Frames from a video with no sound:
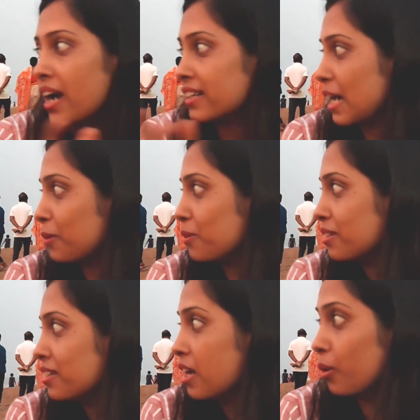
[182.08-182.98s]
আর দেখো
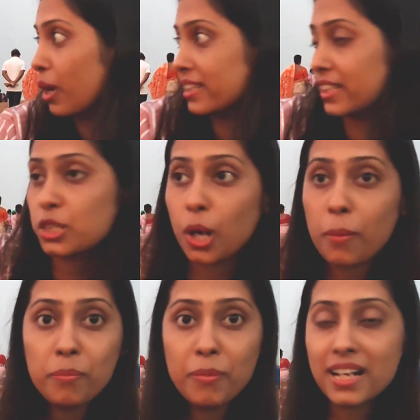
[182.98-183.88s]
ওখান থেকে
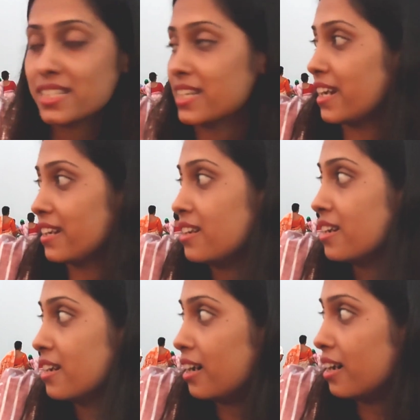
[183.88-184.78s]
সব মাছের
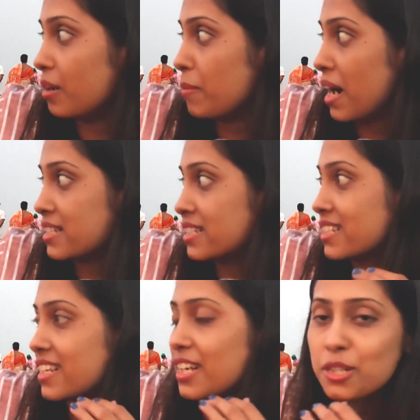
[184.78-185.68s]
মাছ
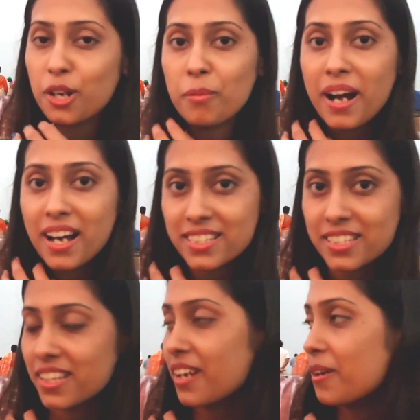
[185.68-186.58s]
নিয়ে সব
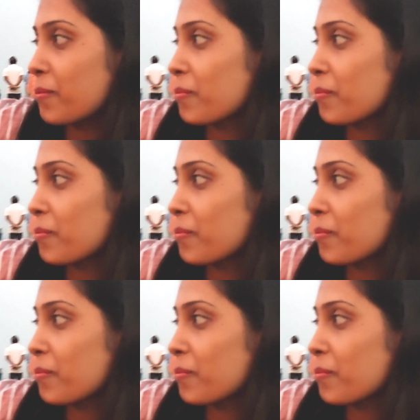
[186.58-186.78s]
আসছে